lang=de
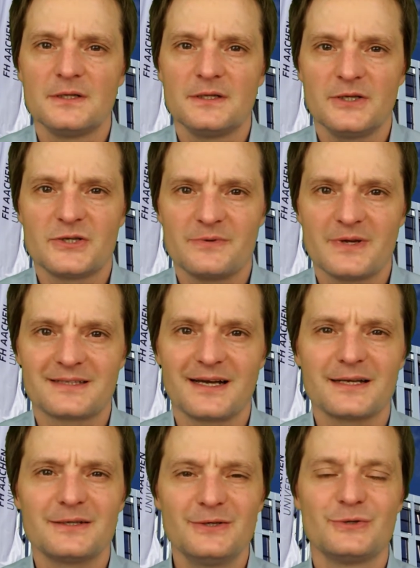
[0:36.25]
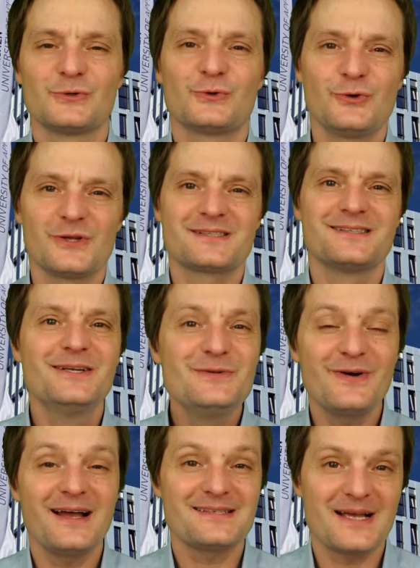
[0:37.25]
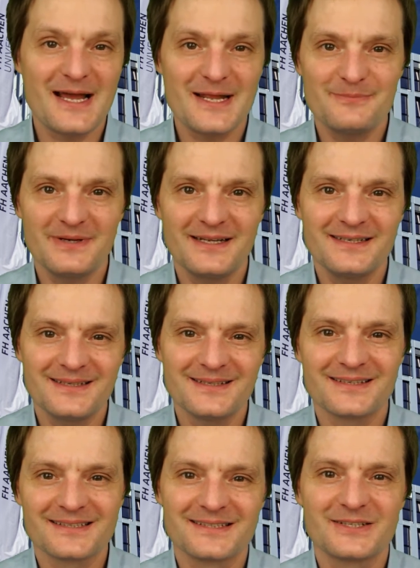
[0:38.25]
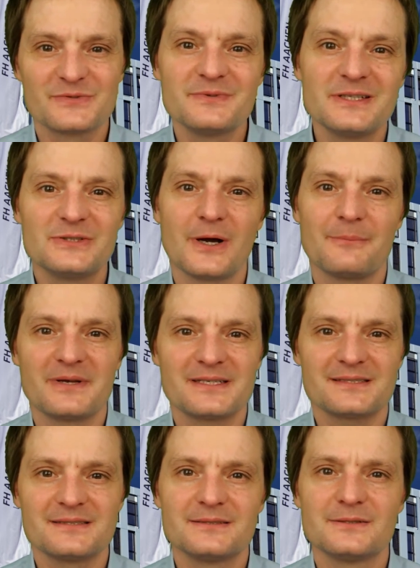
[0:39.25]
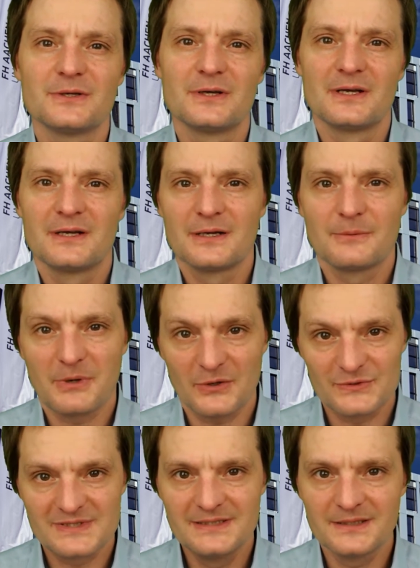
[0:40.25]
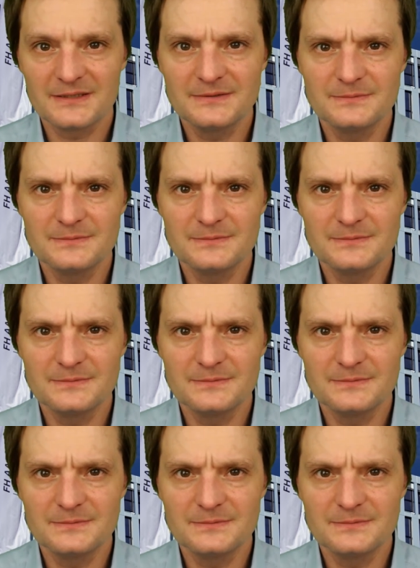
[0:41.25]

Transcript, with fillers: Ich werde dann kurz einen Hinweis einblenden, dass Sie das Video am besten pausieren,